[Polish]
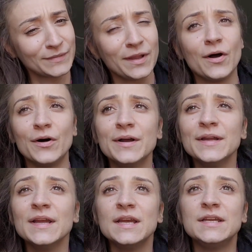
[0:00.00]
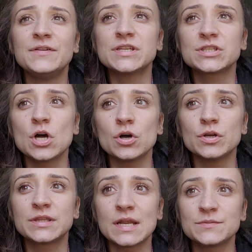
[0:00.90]
No i wiecie co,
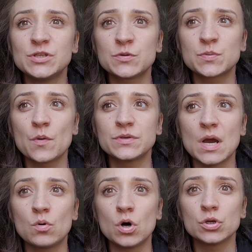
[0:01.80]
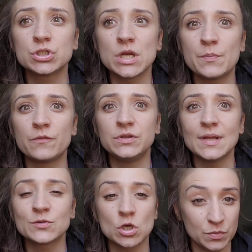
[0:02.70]
y, teraz mi się przypomniało, że
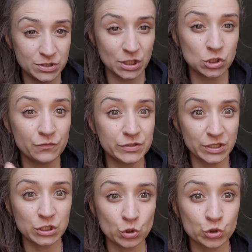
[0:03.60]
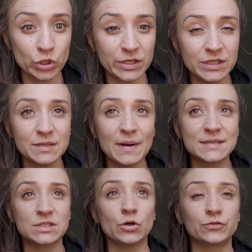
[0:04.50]
powinnam zrobić Stasiowi zdjęcie już do
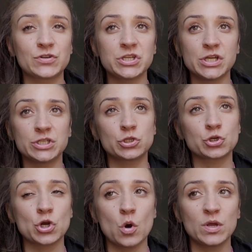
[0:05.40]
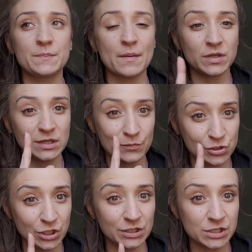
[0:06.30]
legitymacji. Od września idzie do szkoły i pamiętam,
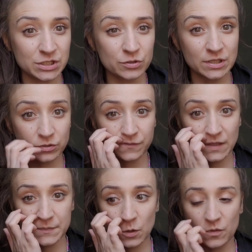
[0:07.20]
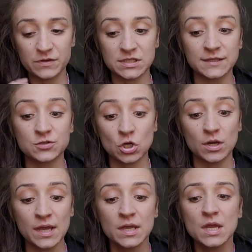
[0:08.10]
że Ignaś na ostatnią chwilę miał powiedziane w szkole,